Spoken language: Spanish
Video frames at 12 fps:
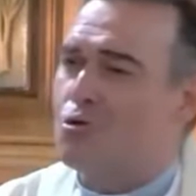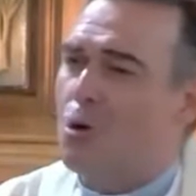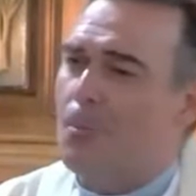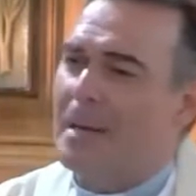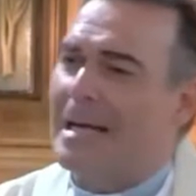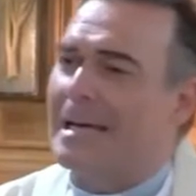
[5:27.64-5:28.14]

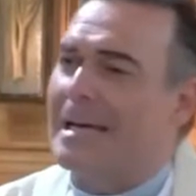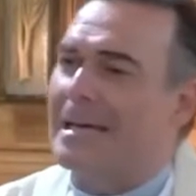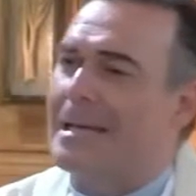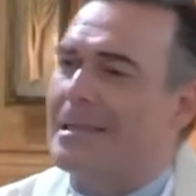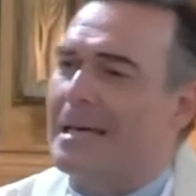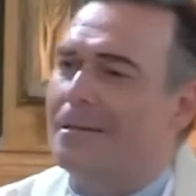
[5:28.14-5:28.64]
no para que
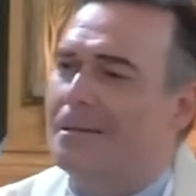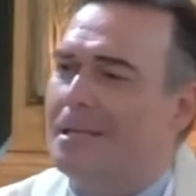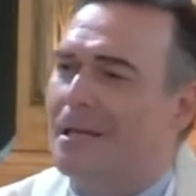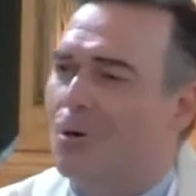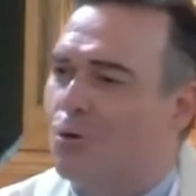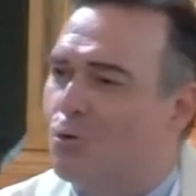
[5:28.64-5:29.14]
crezca en ti
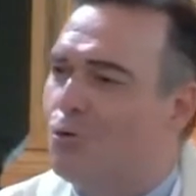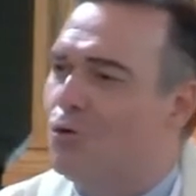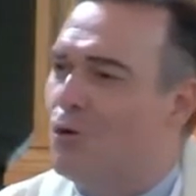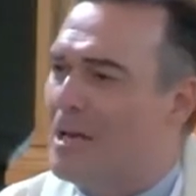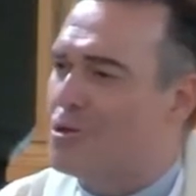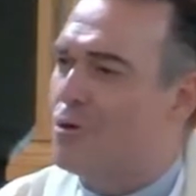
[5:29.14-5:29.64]
el
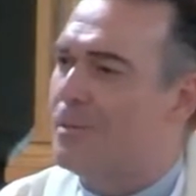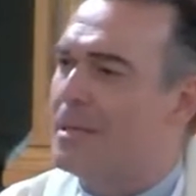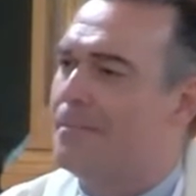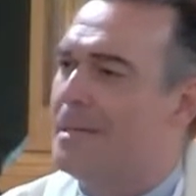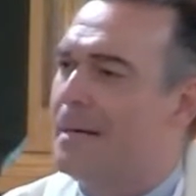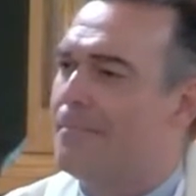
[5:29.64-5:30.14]
orgullo y la
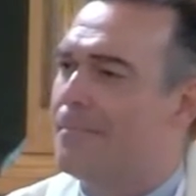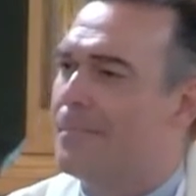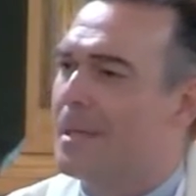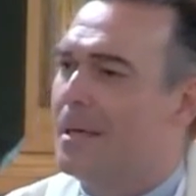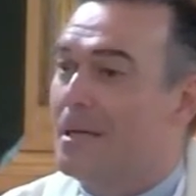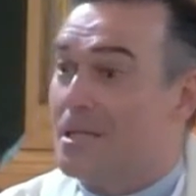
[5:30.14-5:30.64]
soberbia,
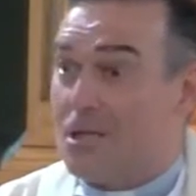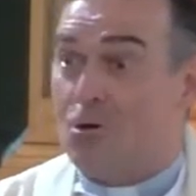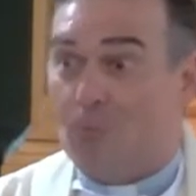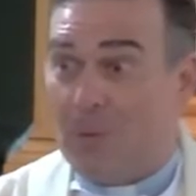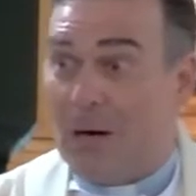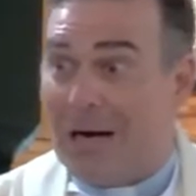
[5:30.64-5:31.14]

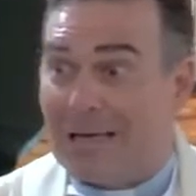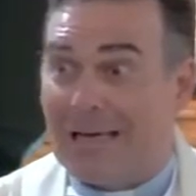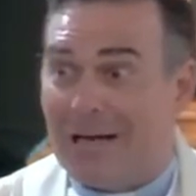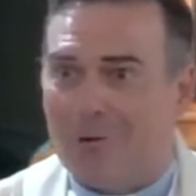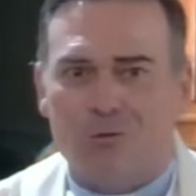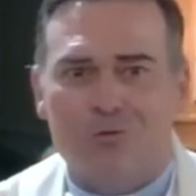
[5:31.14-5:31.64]
sino para que
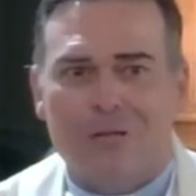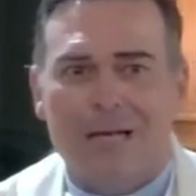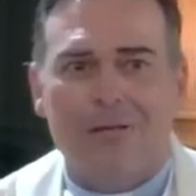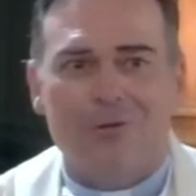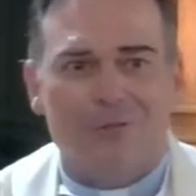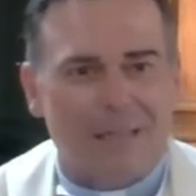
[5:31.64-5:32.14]
al
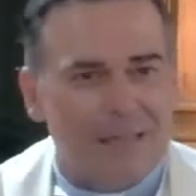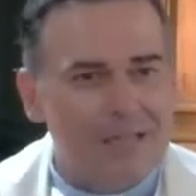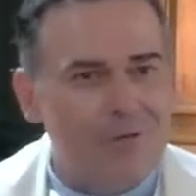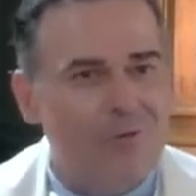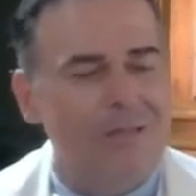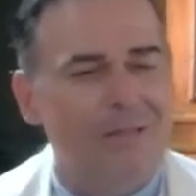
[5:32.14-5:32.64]
contrario te des
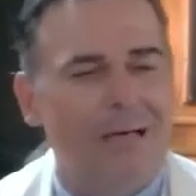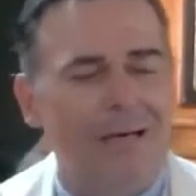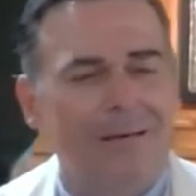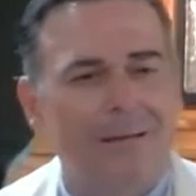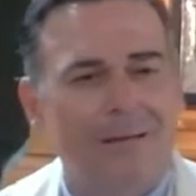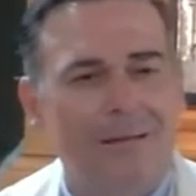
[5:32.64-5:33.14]
cuenta
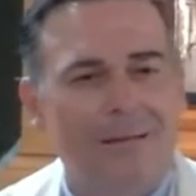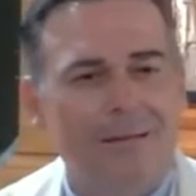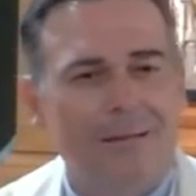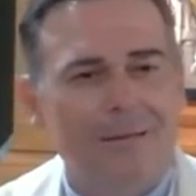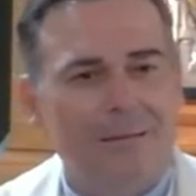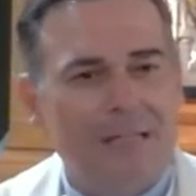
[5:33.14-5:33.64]

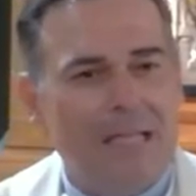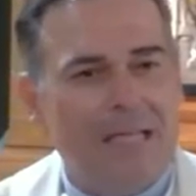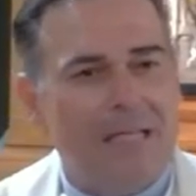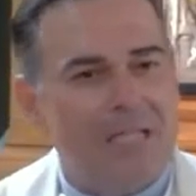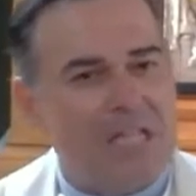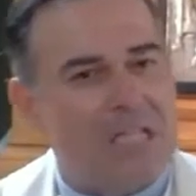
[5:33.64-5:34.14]

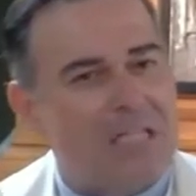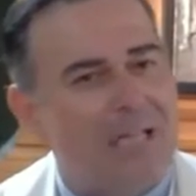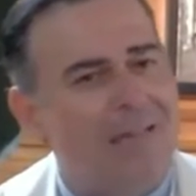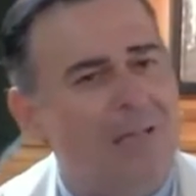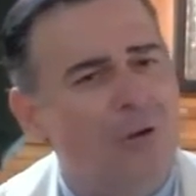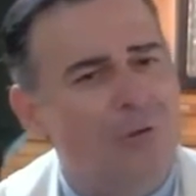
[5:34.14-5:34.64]
de si están
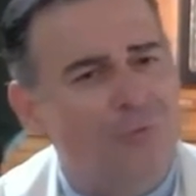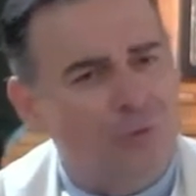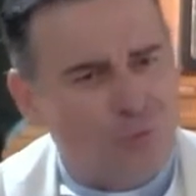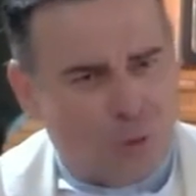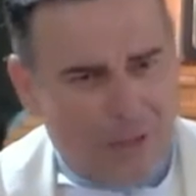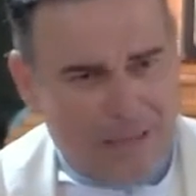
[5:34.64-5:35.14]
dando el
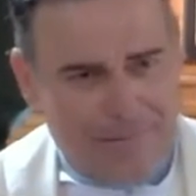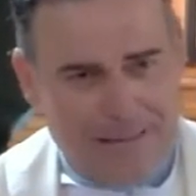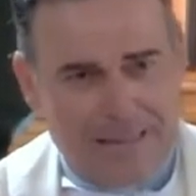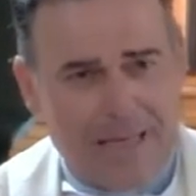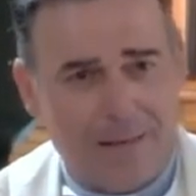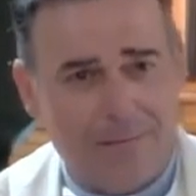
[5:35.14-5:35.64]
fruto que deben
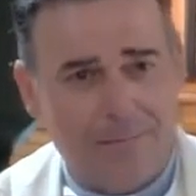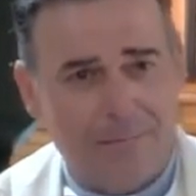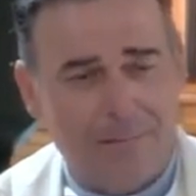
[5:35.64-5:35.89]
dar,